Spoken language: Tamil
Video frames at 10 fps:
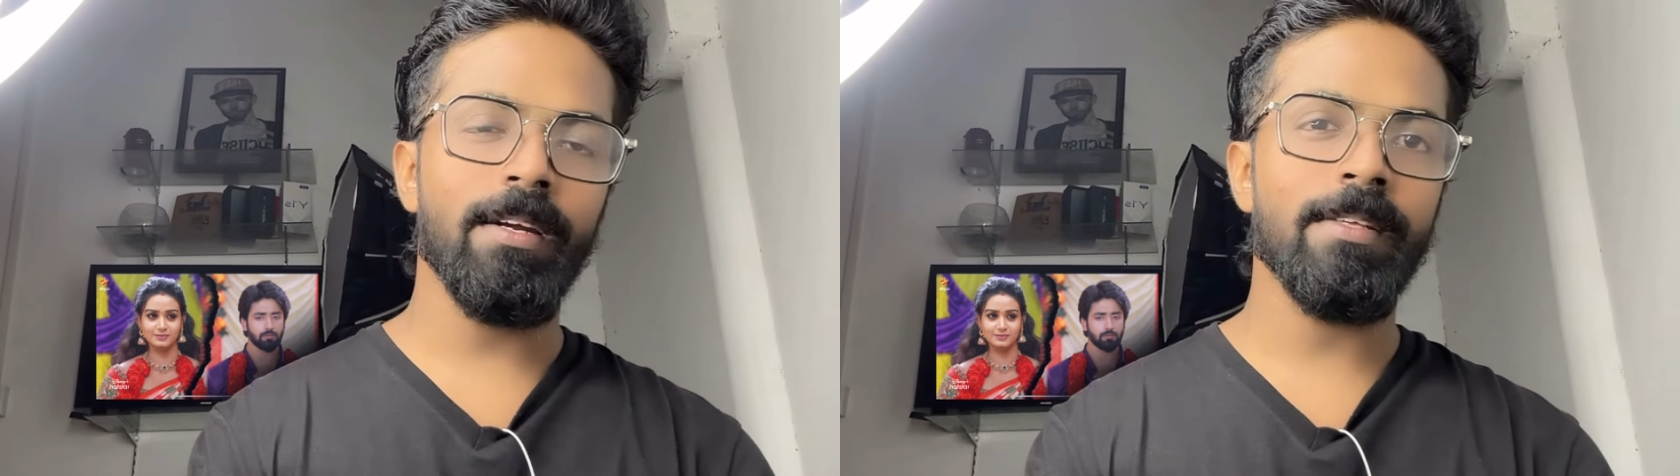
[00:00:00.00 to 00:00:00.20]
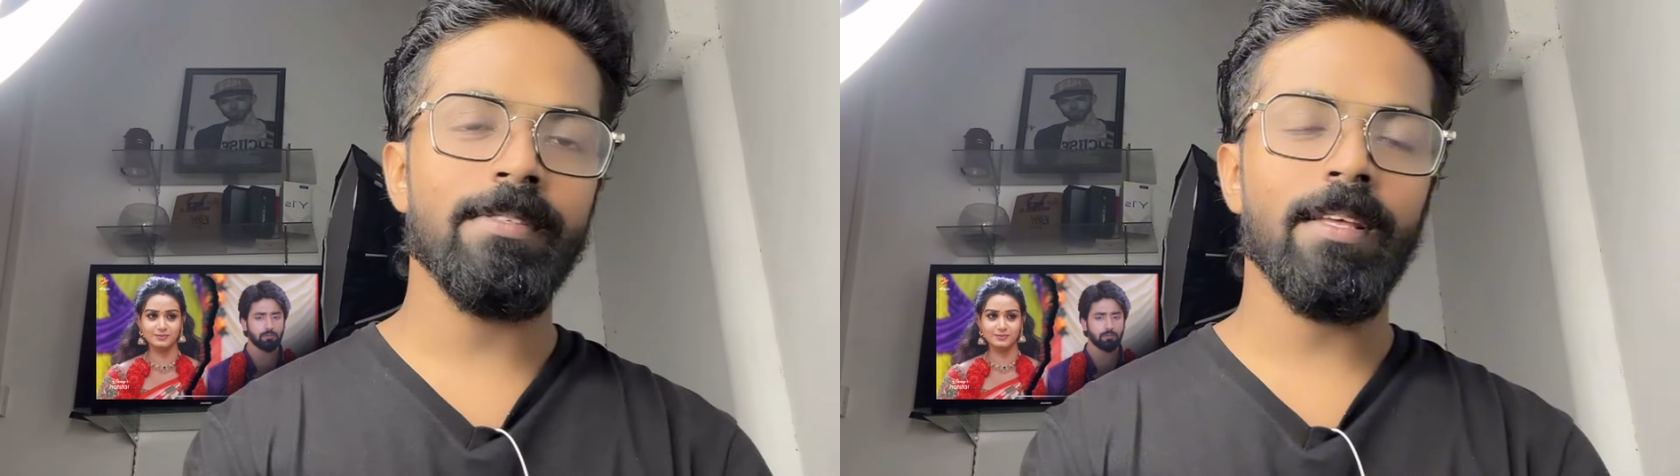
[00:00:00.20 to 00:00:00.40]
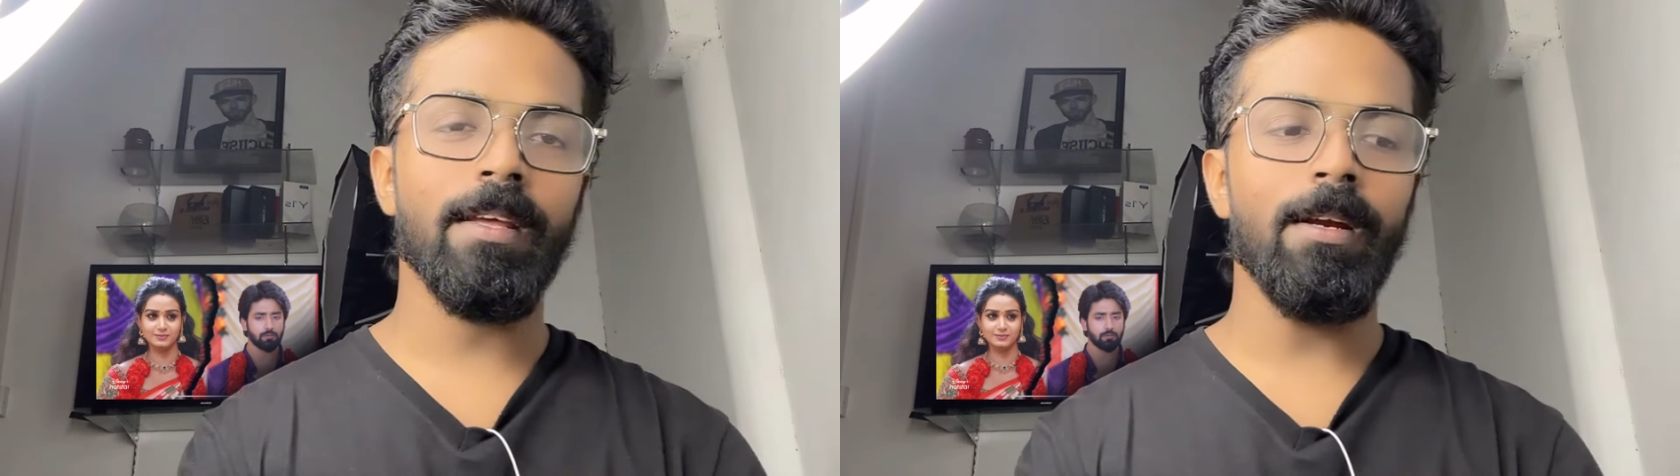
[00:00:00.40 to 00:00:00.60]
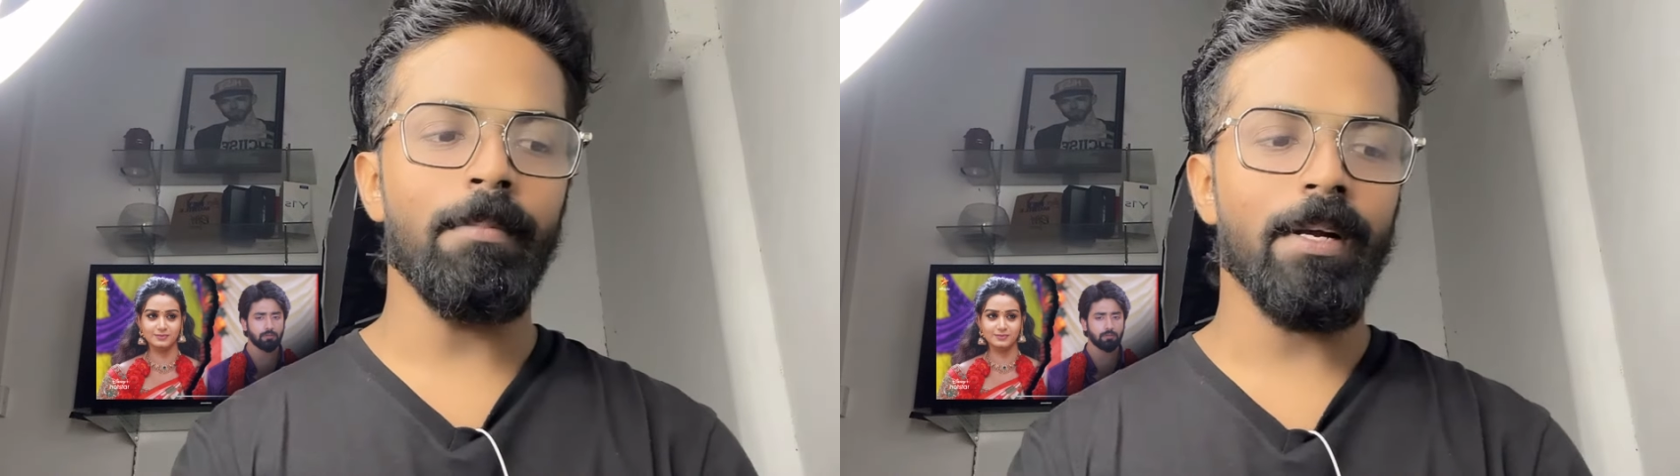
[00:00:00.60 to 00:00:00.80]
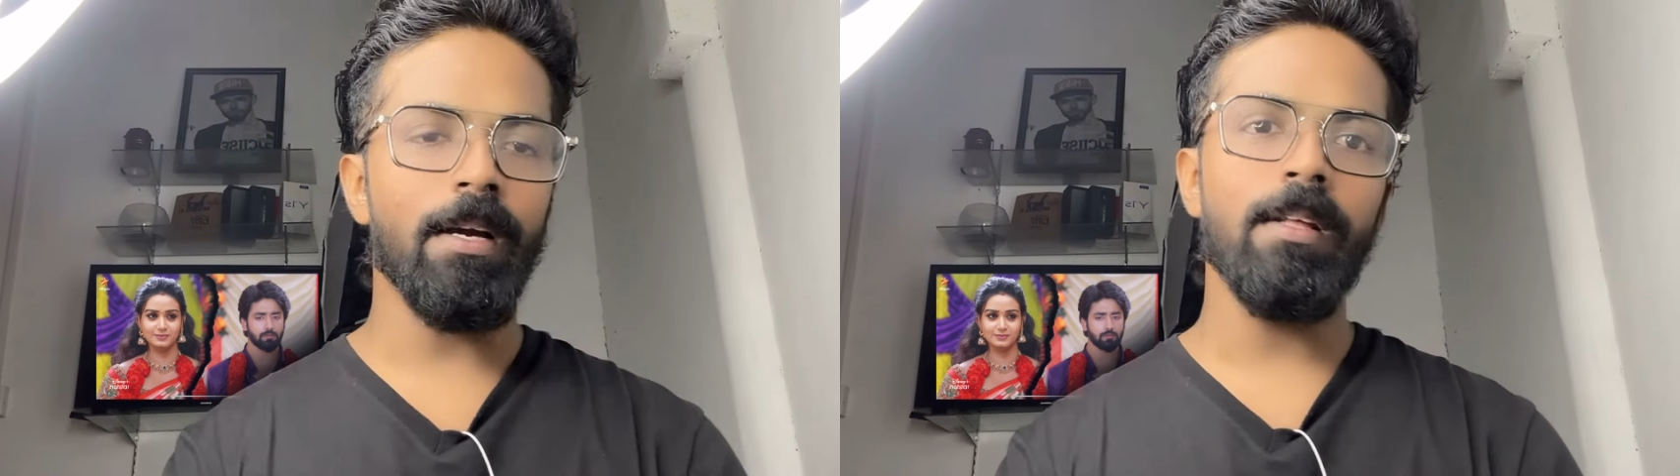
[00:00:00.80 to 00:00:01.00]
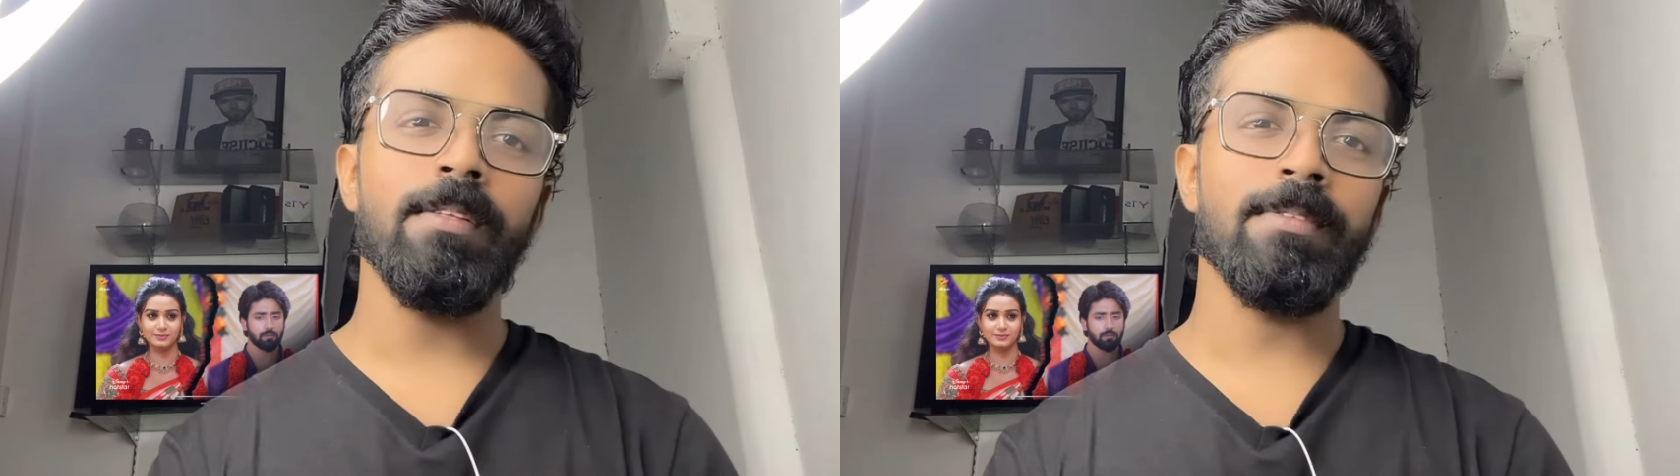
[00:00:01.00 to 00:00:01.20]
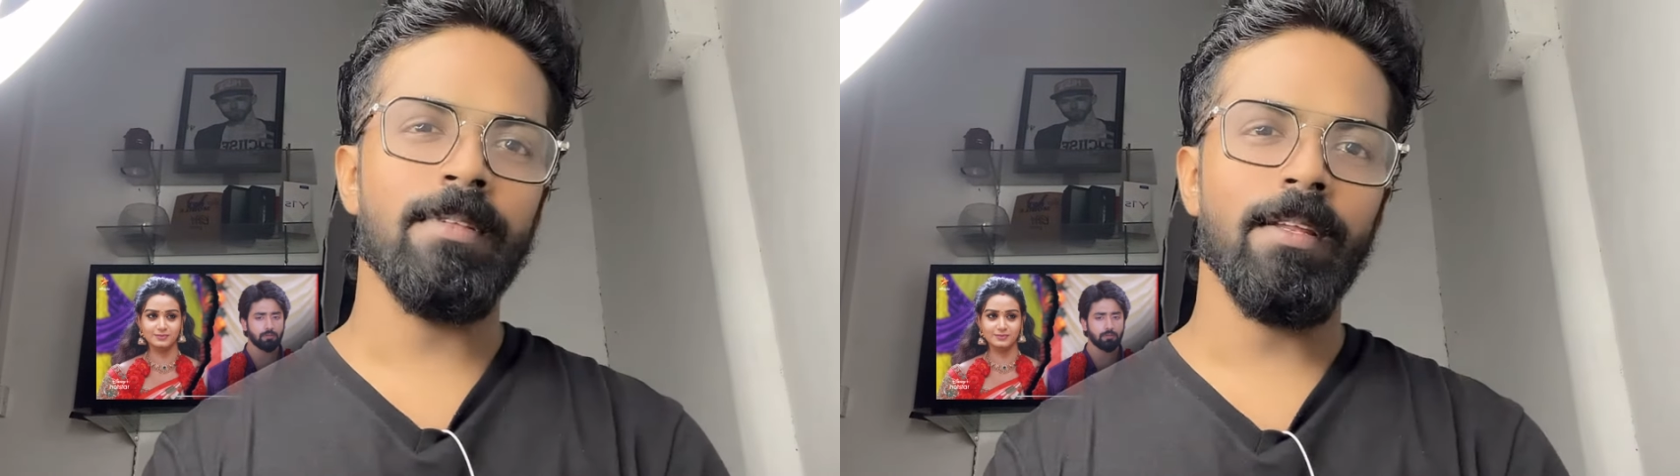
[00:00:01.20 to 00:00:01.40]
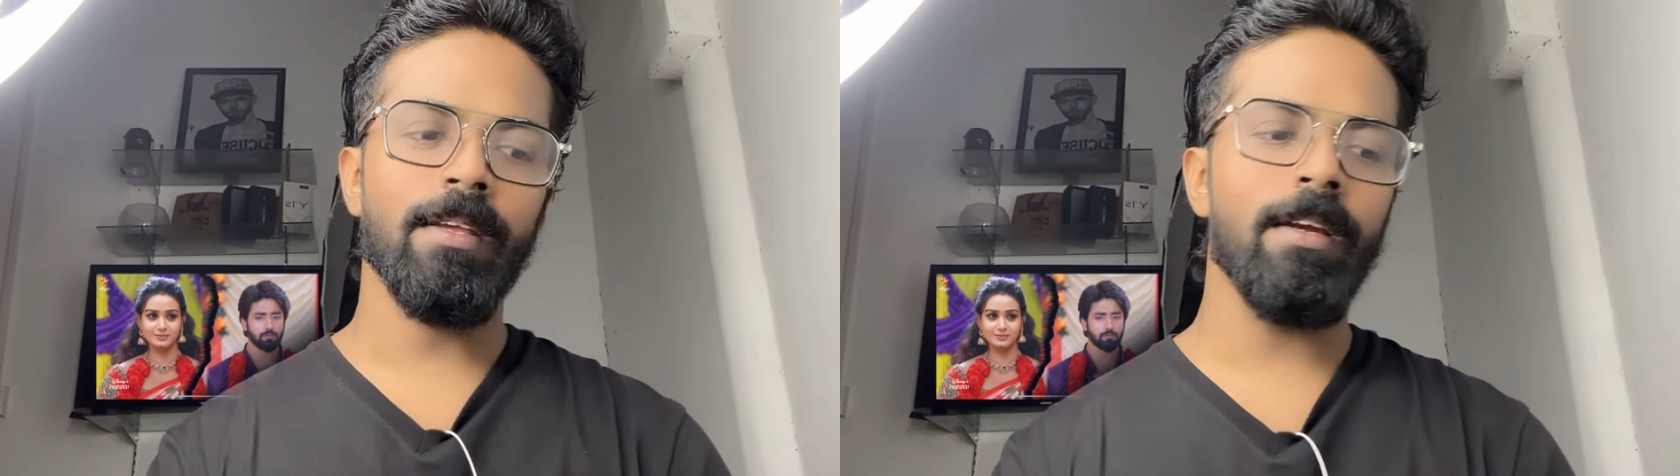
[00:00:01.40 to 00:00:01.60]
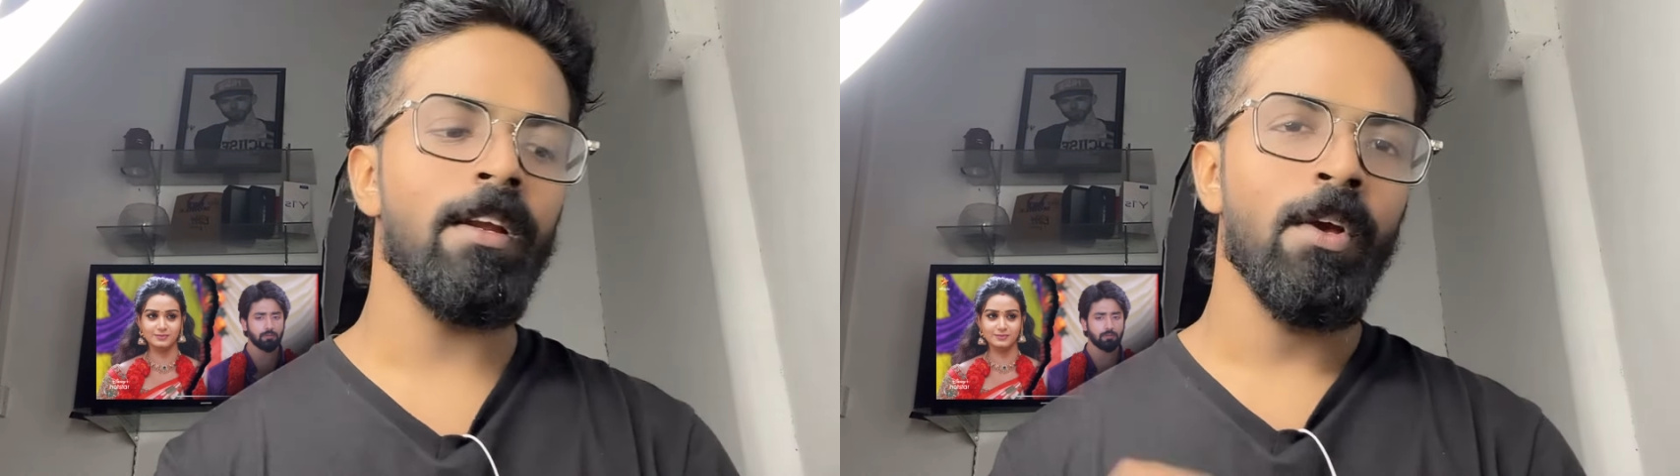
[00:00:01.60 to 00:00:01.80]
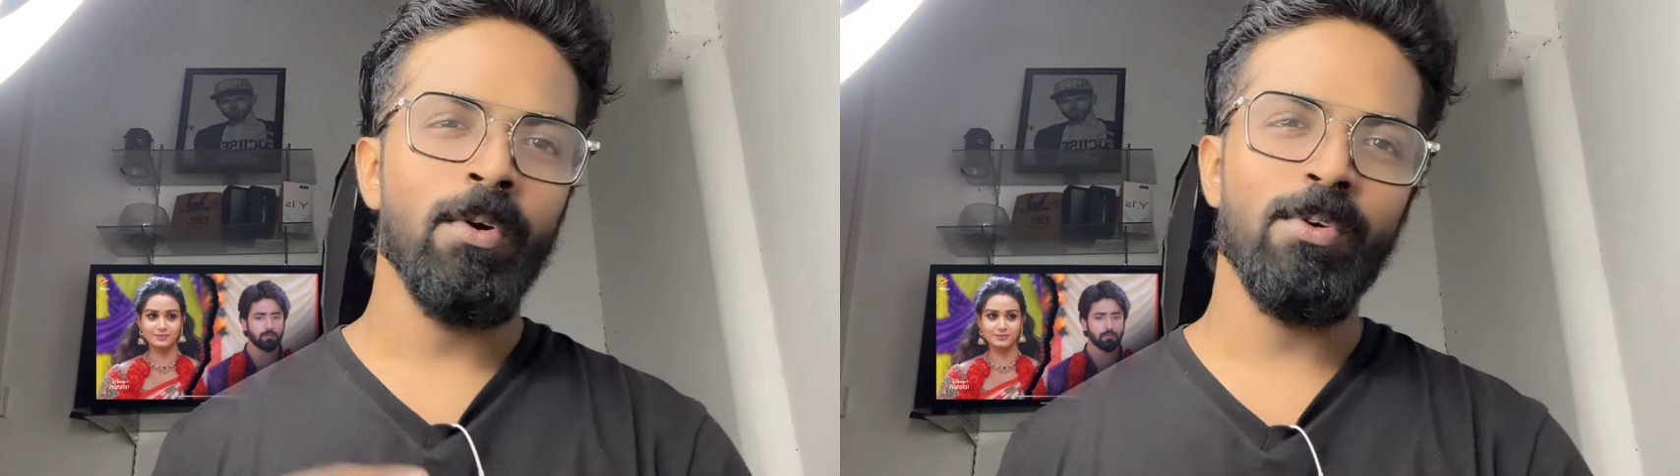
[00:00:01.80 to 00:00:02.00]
நதி சீரியல் மகா நதி சீரியல்